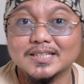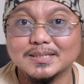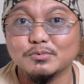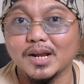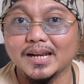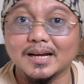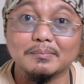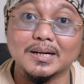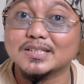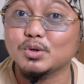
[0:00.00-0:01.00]
magsisimula
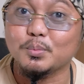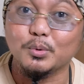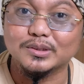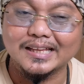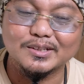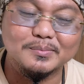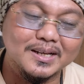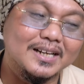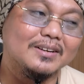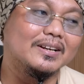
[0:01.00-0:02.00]
ng magsulputan,
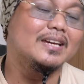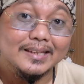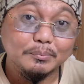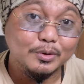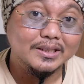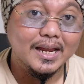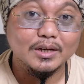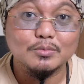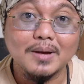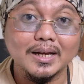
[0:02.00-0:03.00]
kumbaga. At yan po ang
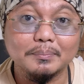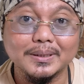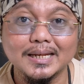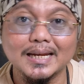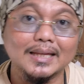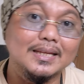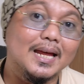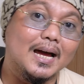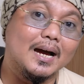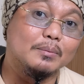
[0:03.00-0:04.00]
dahilan kung bakit pinili
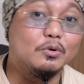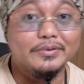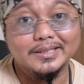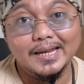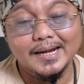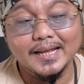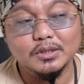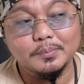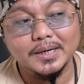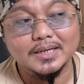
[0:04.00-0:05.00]
natin ang movie trailer
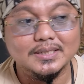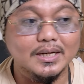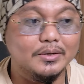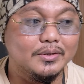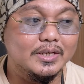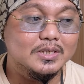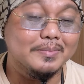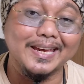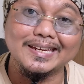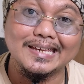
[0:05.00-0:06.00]
na ito. Para lang sa ganun
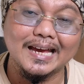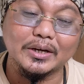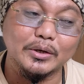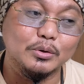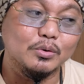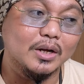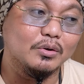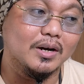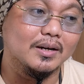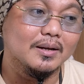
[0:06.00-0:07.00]
is may idea kayo kung
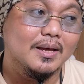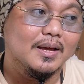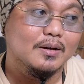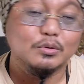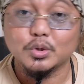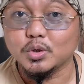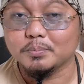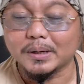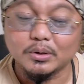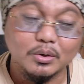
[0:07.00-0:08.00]
ano ang gusto
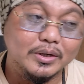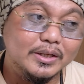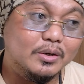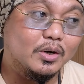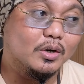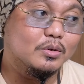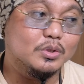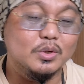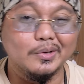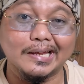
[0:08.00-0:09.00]
nyong panoorin or
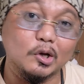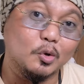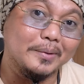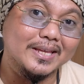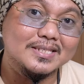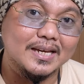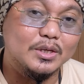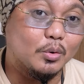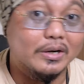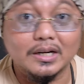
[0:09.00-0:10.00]
gusto nyong i-recommend
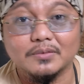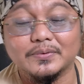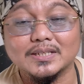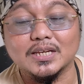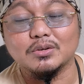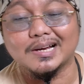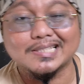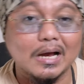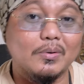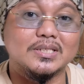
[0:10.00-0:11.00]
sa inyong girlfriend, sa inyong
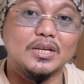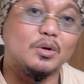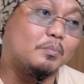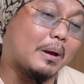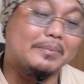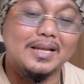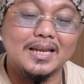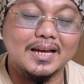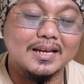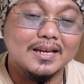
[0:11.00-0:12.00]
asawa, sa inyong
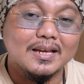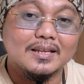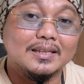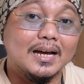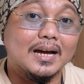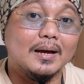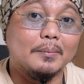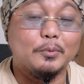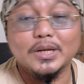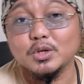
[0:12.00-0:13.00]
pamilya
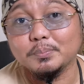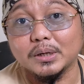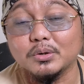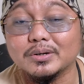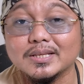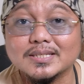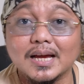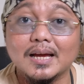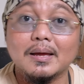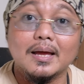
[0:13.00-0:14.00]
na pwede nyong panoorin
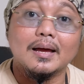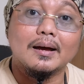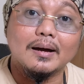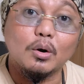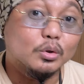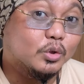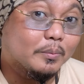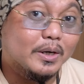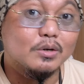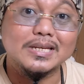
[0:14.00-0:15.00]
sa uh,
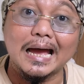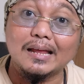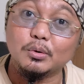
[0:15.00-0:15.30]
October or sa